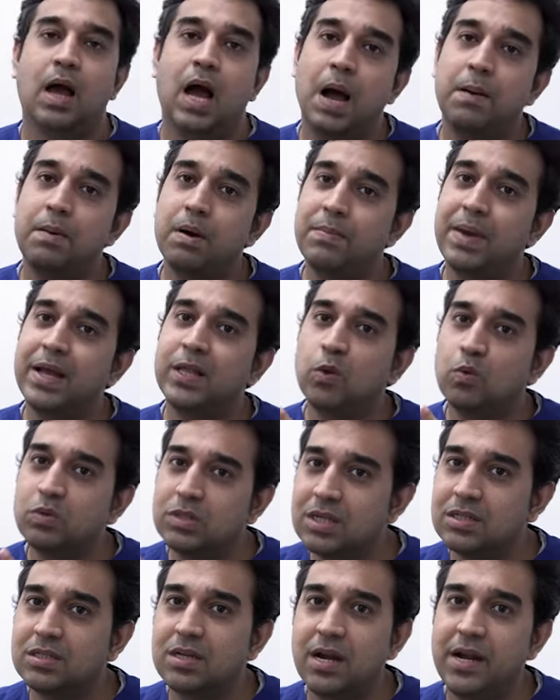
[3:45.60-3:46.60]
अब हम एक
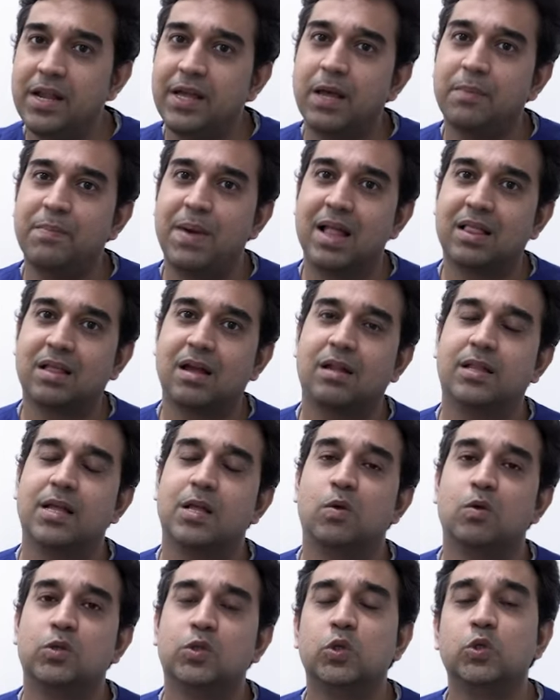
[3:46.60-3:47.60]
दूसरी स्टडी की बात करते
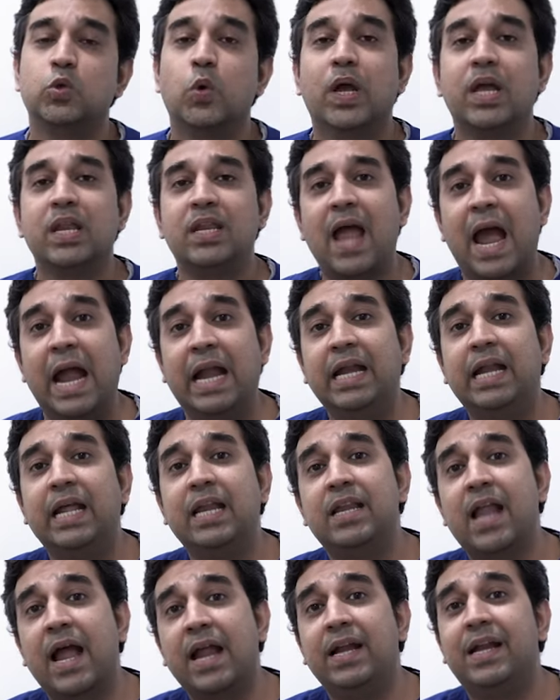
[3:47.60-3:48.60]
हैं दोस्तों जो कि
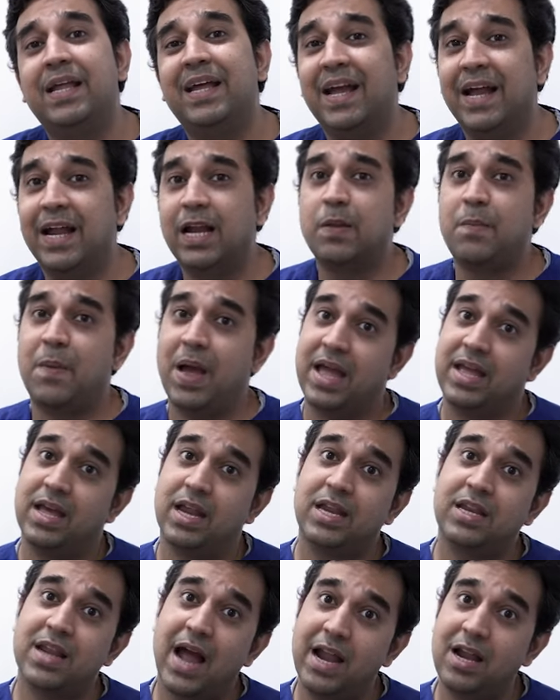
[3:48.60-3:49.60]
1998 में आई
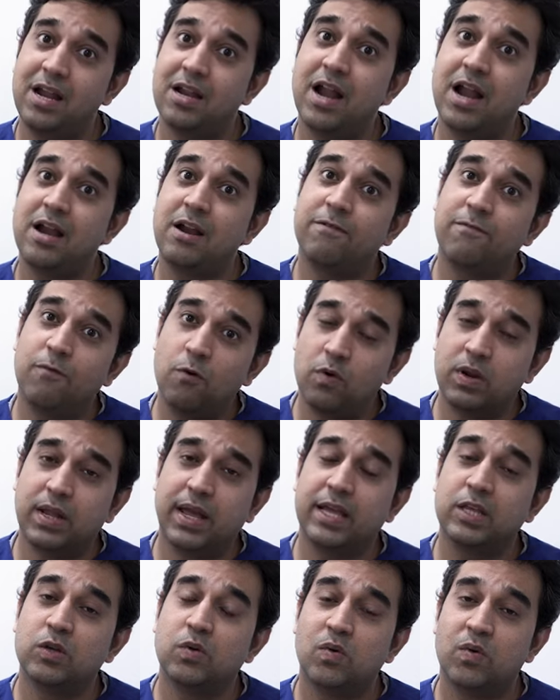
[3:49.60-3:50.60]
यानी 1994
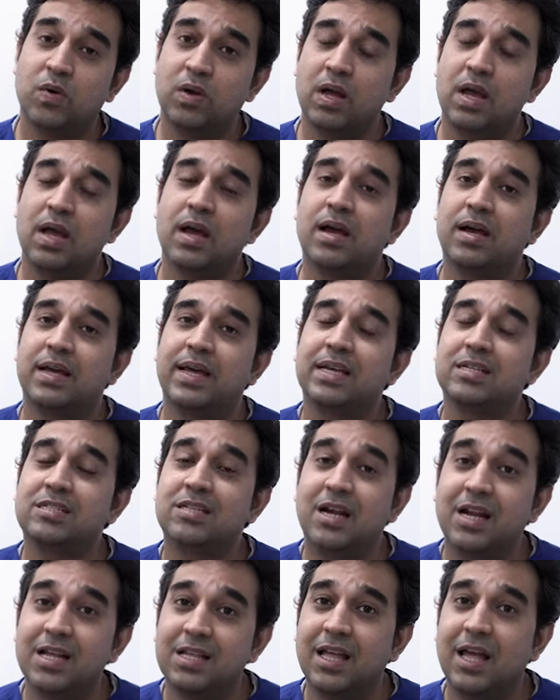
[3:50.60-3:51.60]
के जो ये
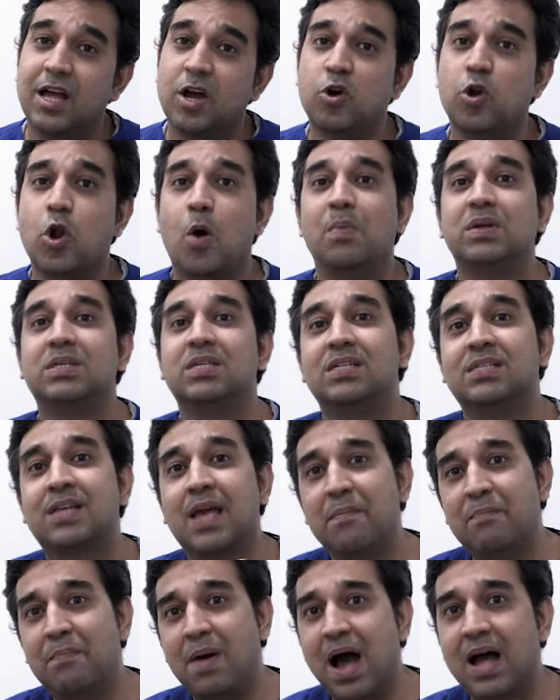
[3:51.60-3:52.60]
स्टडी थी इकोनॉमिक्स
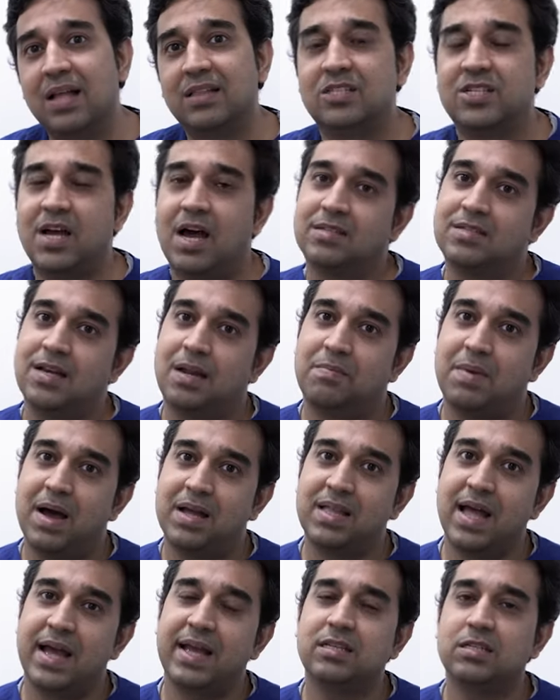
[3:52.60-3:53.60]
इसके बाद चार साल
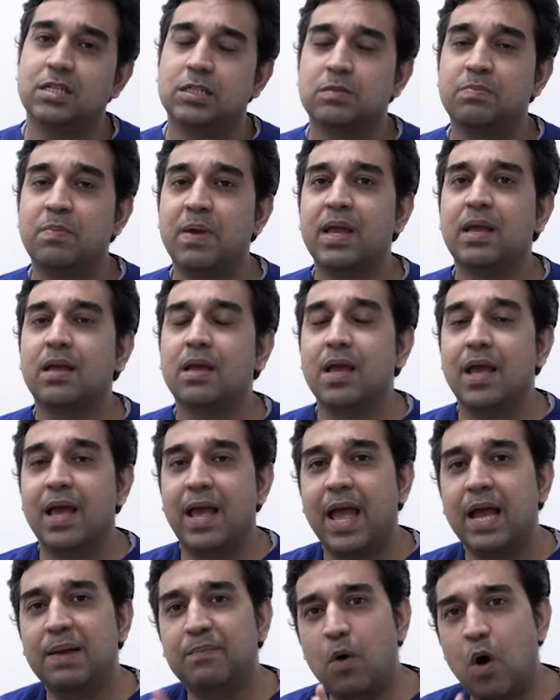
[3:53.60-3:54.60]
बाद आई जिसमें
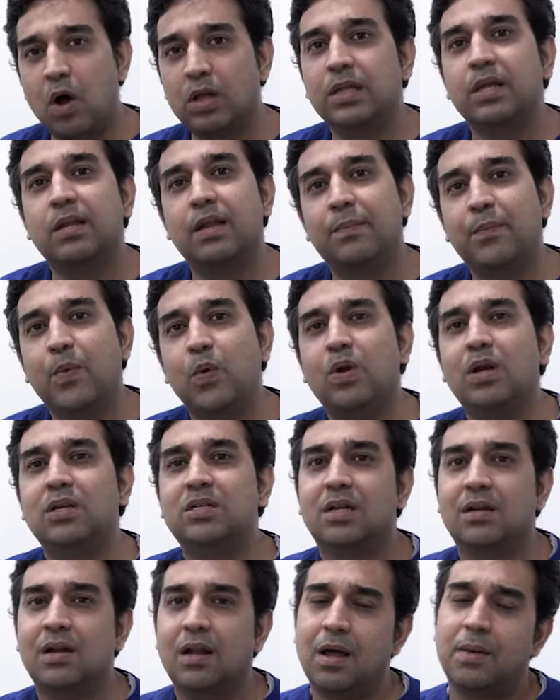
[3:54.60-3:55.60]
एक बहुत ही
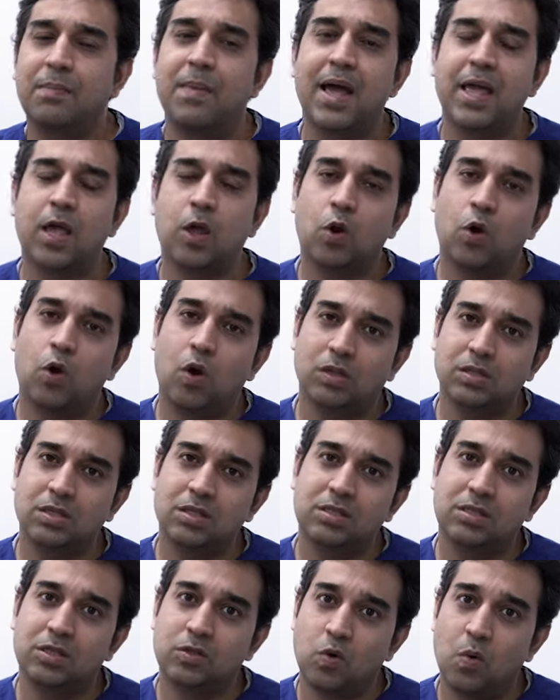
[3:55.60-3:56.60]
रेप्यूटेड जर्नल हमारे
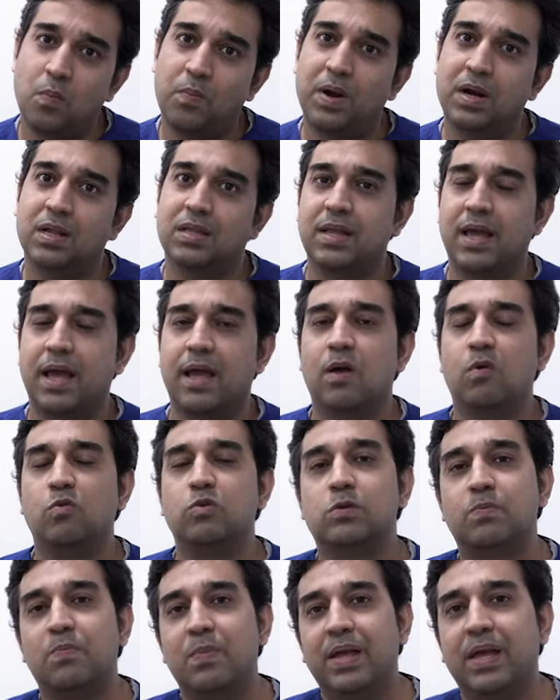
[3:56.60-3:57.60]
यूरोलॉजिस्ट जिसको पढ़ते हैं
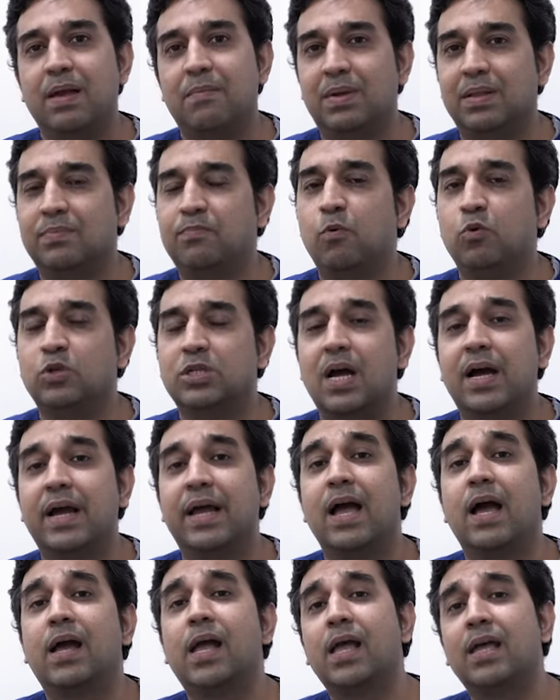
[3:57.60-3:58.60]
उसमें ये पूछा
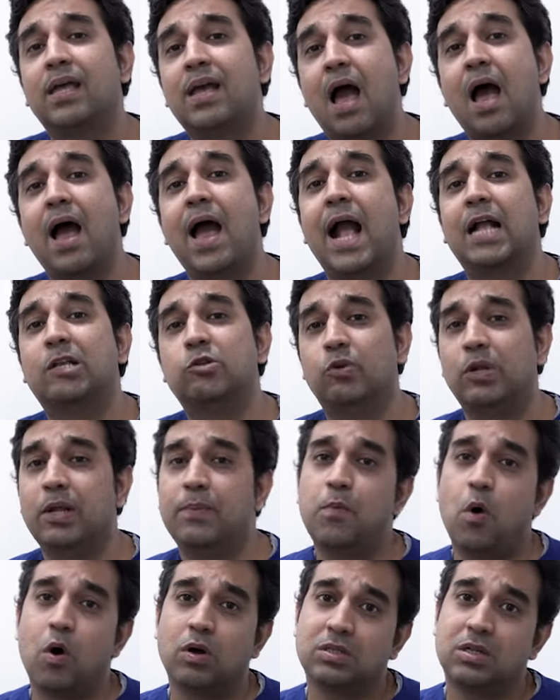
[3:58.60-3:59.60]
गया कि क्या
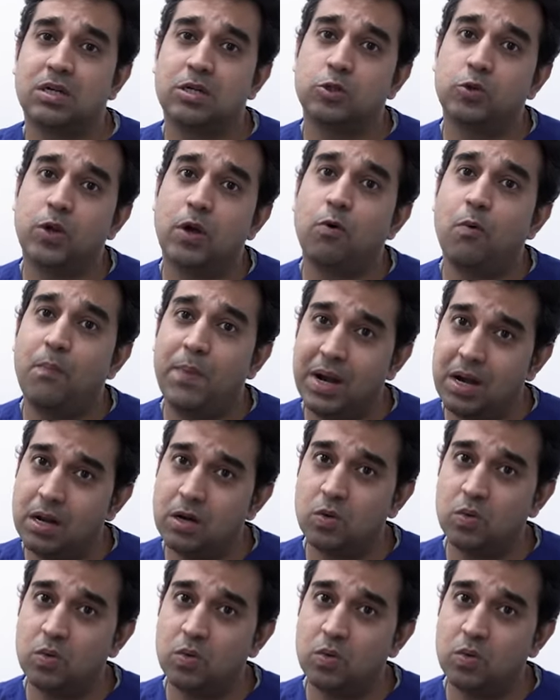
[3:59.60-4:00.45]
एक्चुअली बॉक्सर्स जो हैं वो बेटर